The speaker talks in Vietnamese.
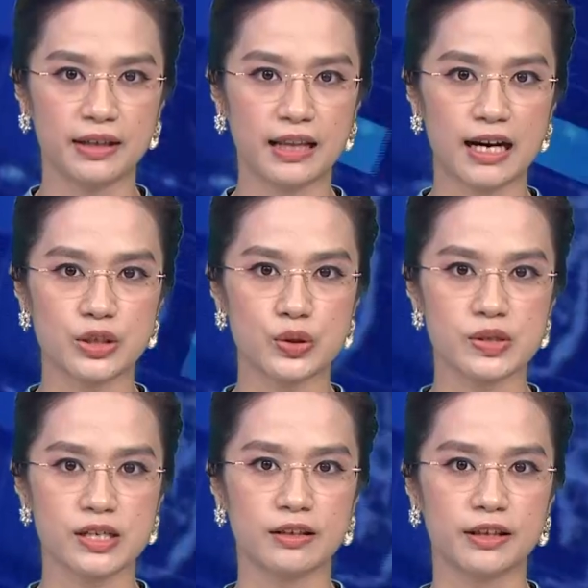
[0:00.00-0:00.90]
tại trụ
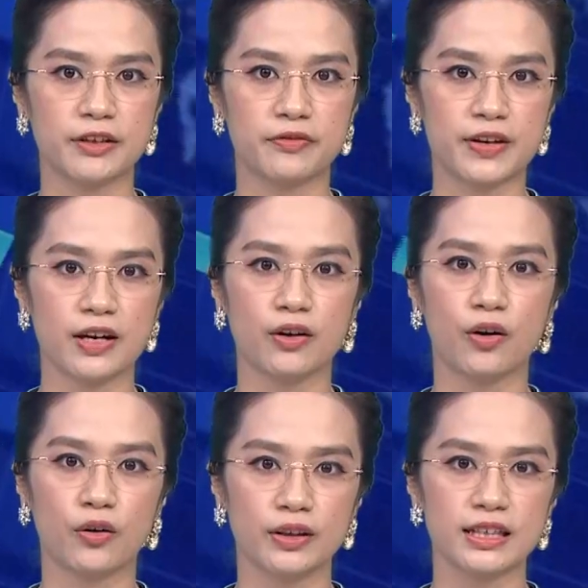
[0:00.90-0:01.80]
sở Nghị viện
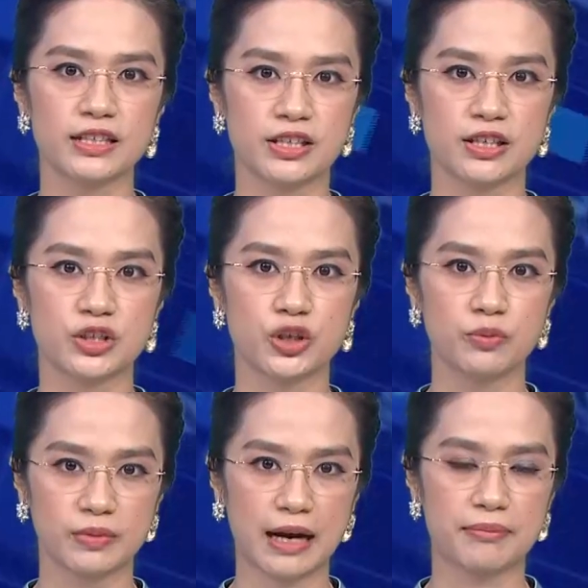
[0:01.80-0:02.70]
Khối Thị trường
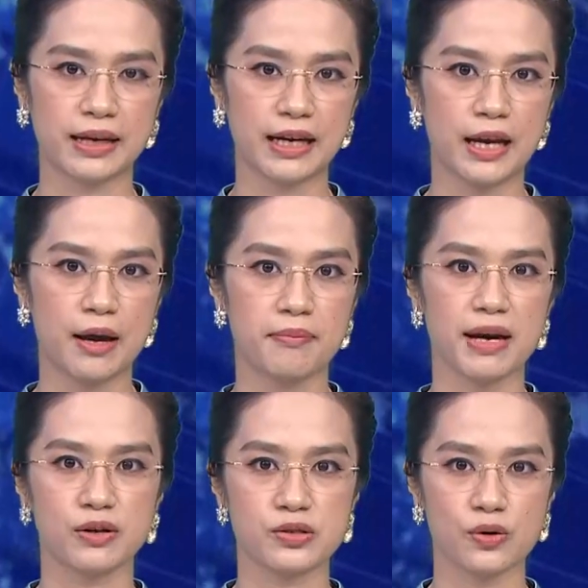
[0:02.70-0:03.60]
chung Nam Mỹ
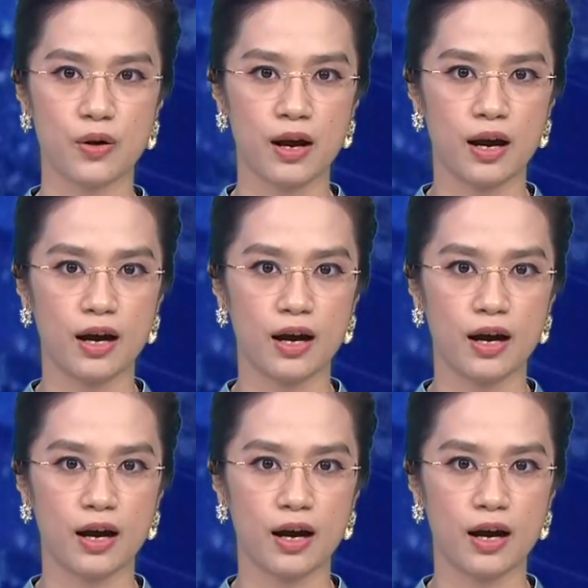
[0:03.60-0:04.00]
Mercosur